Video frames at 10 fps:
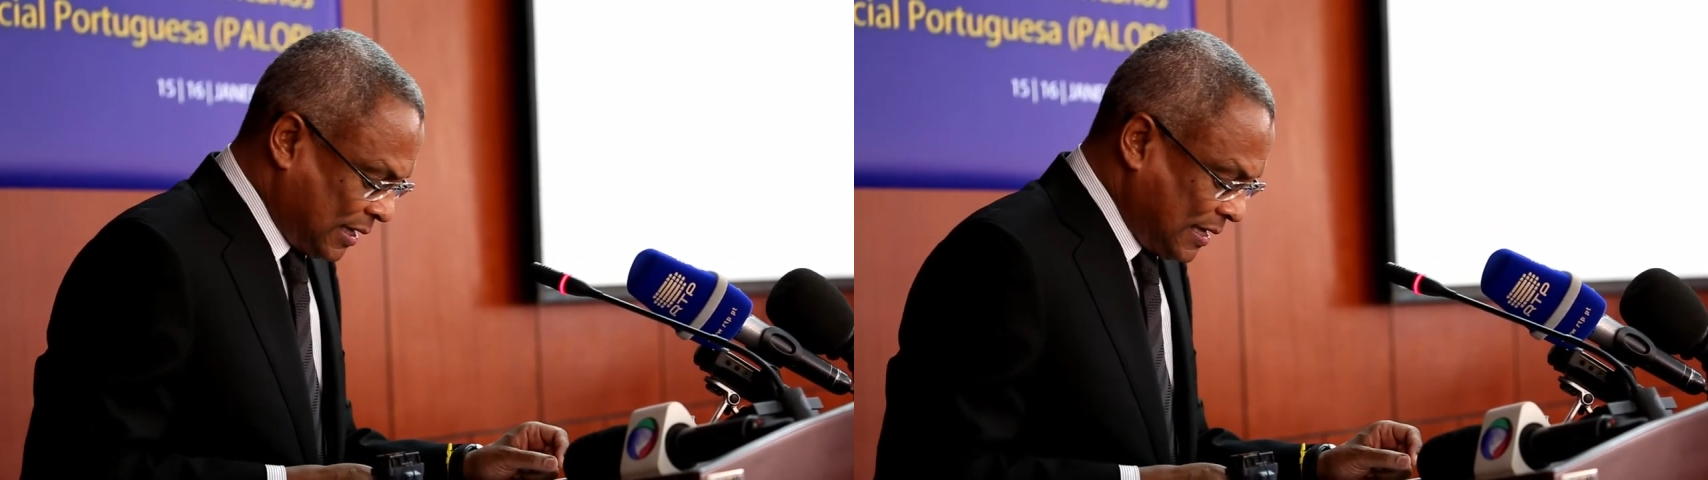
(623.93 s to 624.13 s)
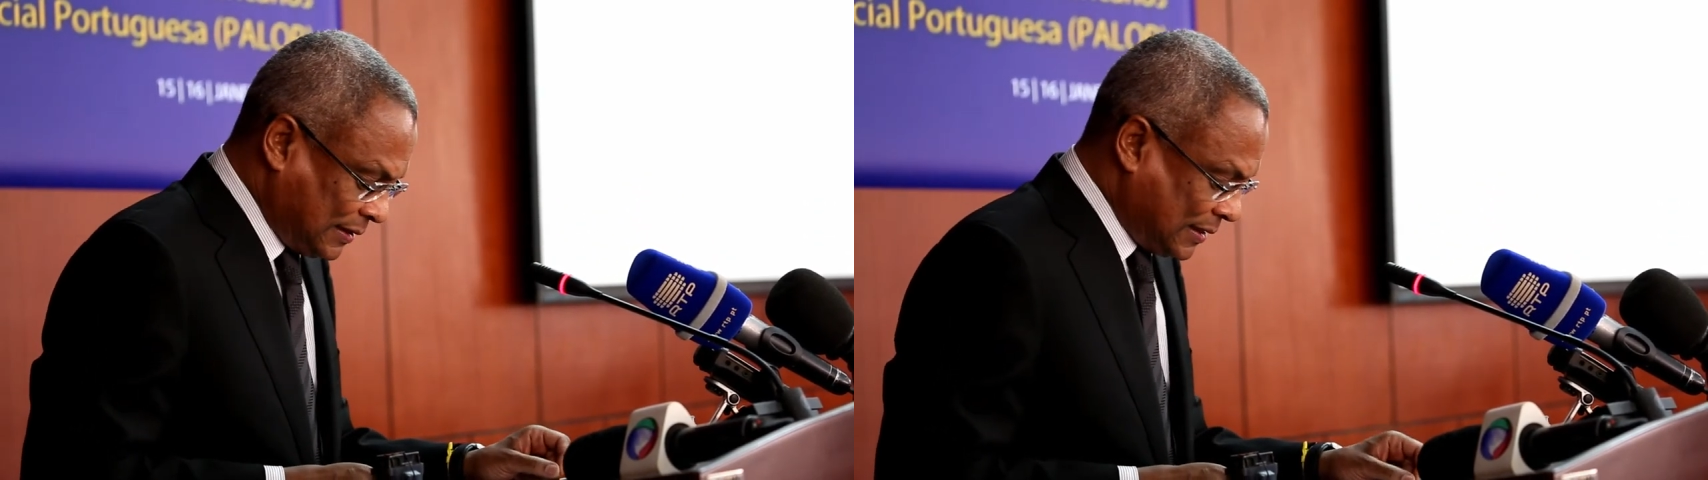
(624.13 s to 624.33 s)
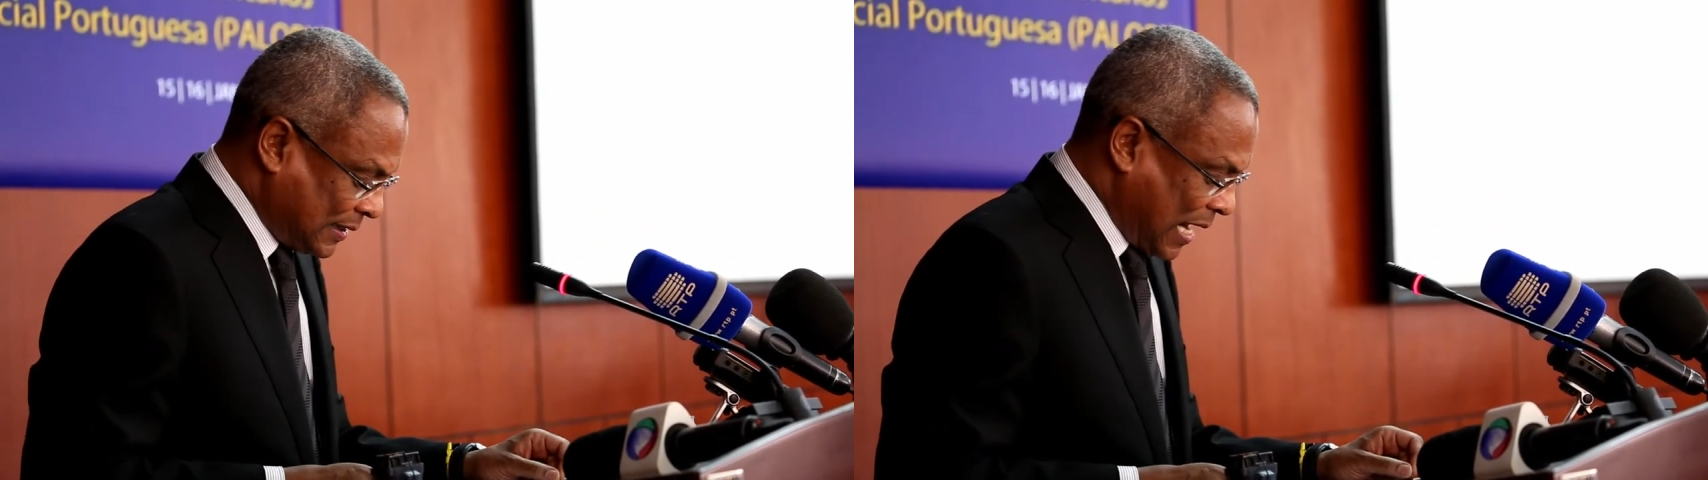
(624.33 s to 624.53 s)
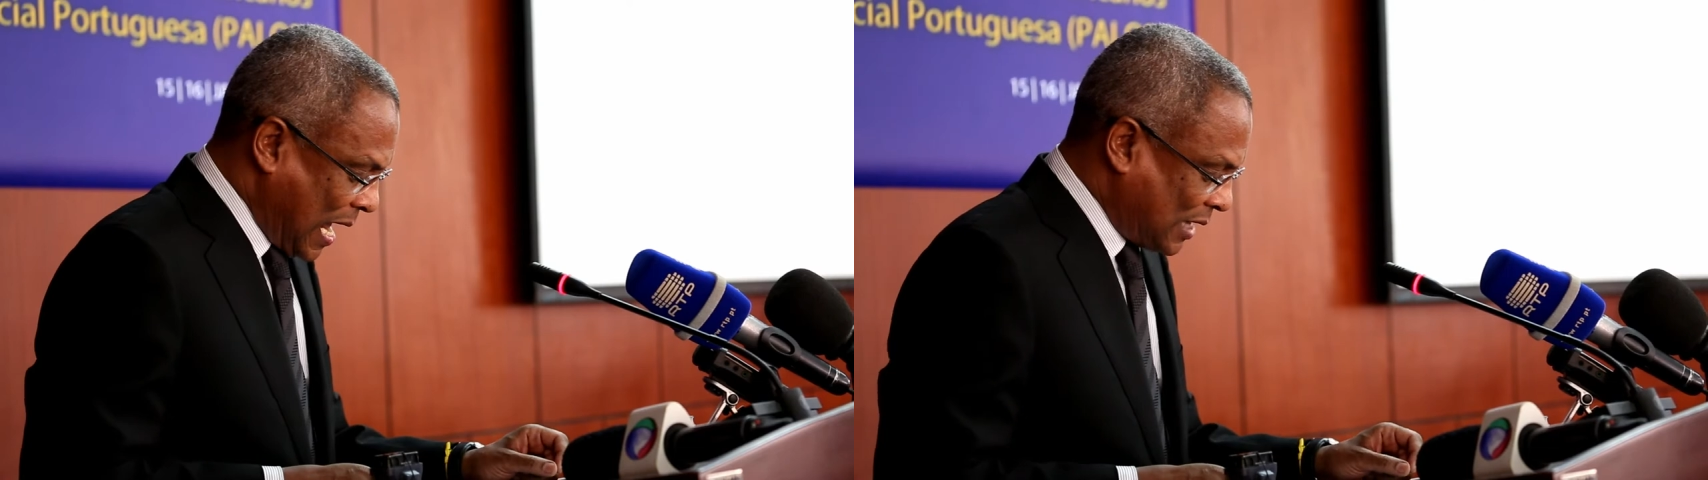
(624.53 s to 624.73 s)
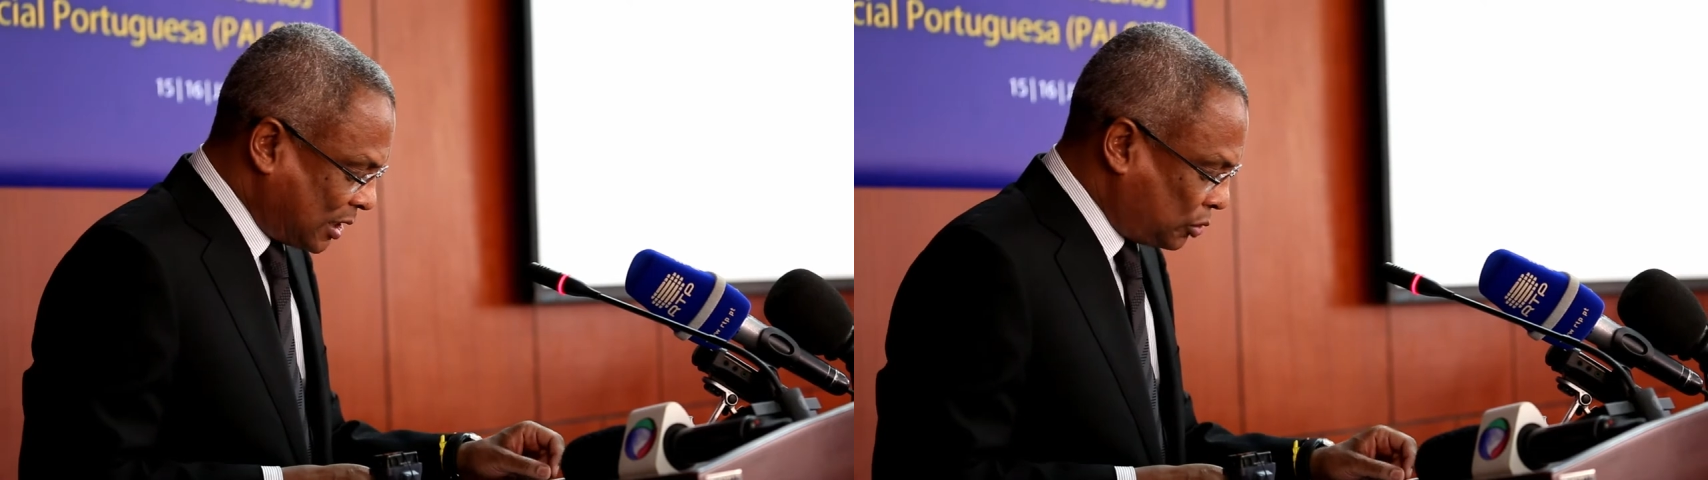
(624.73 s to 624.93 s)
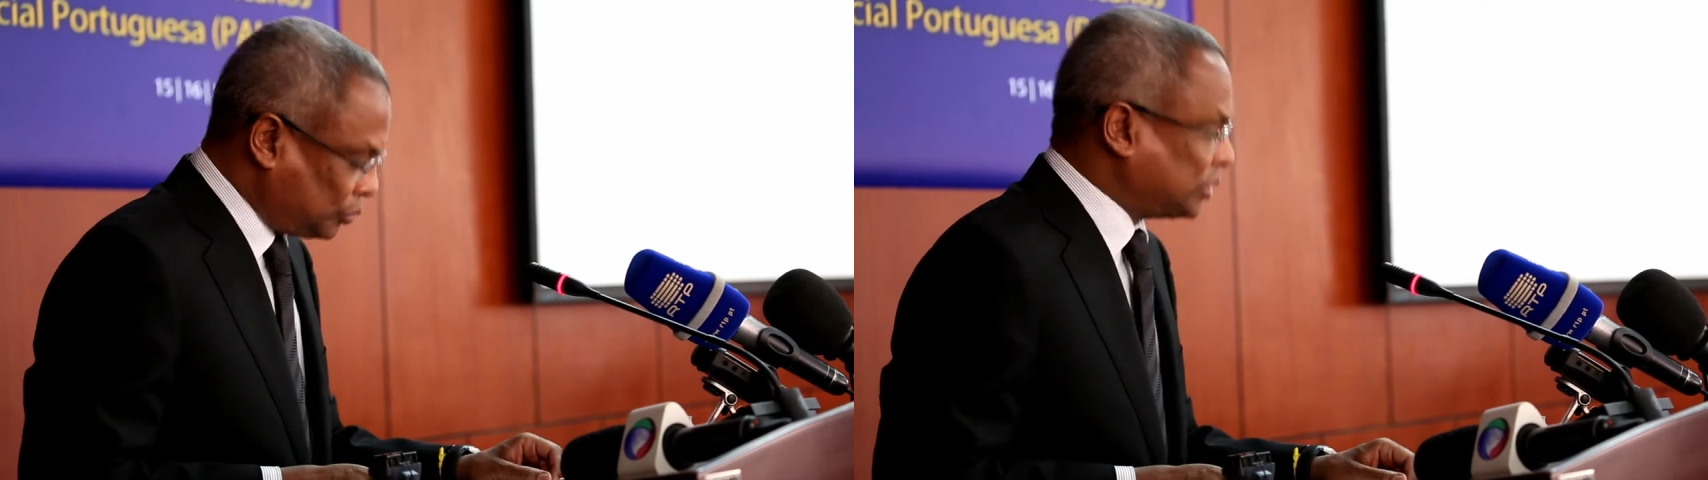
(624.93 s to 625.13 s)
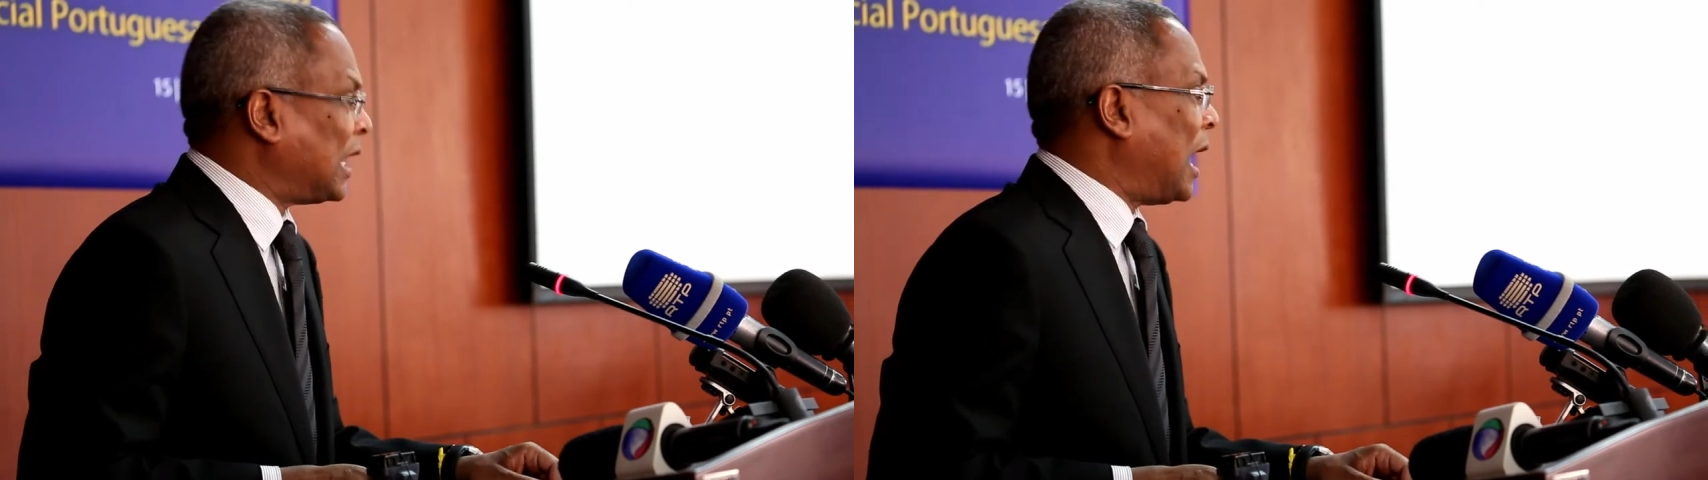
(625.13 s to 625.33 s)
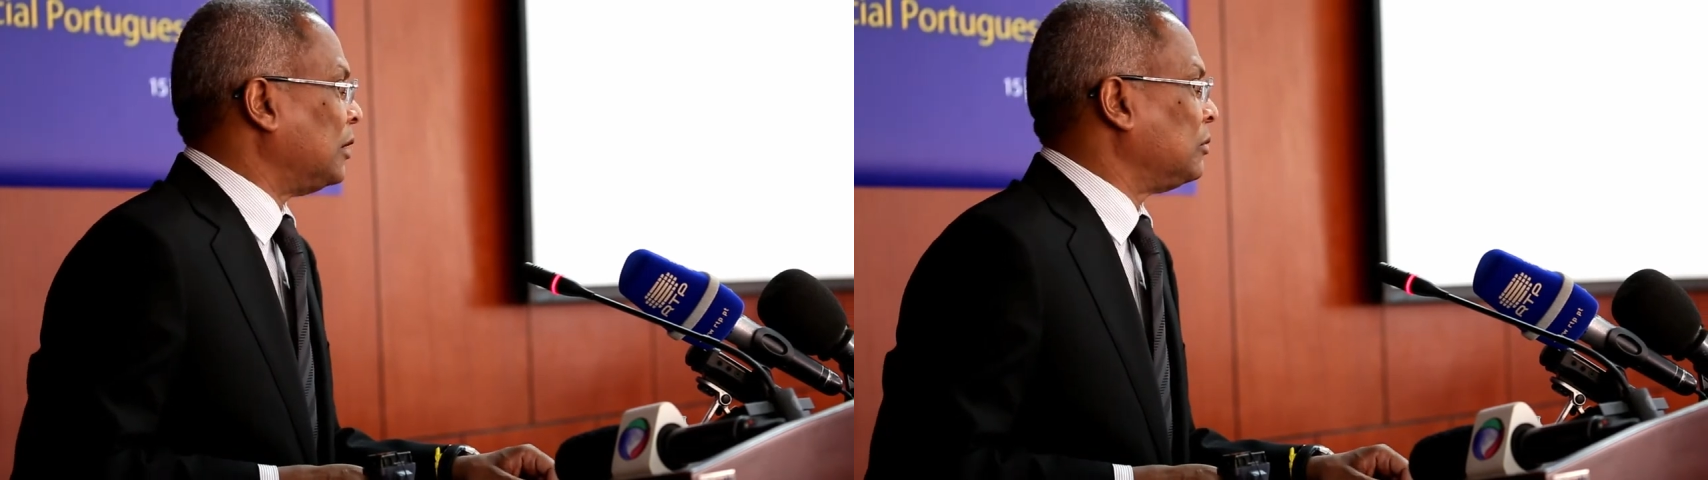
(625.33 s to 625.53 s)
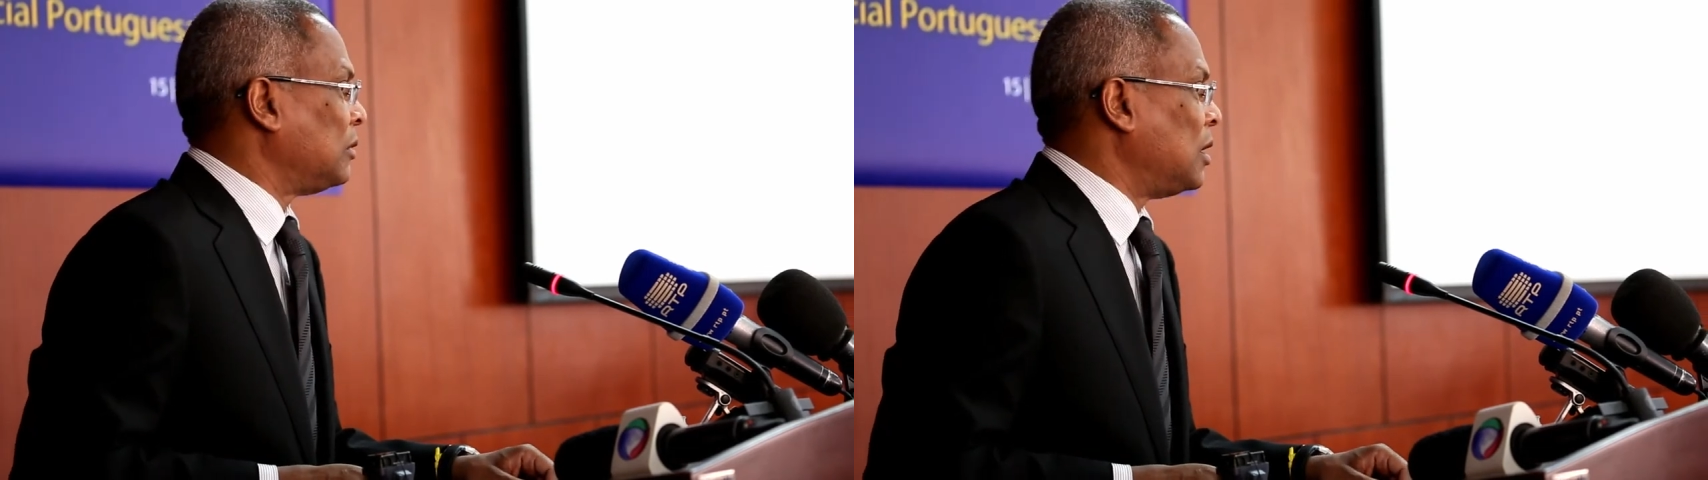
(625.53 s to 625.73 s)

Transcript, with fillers: e integrada do Estado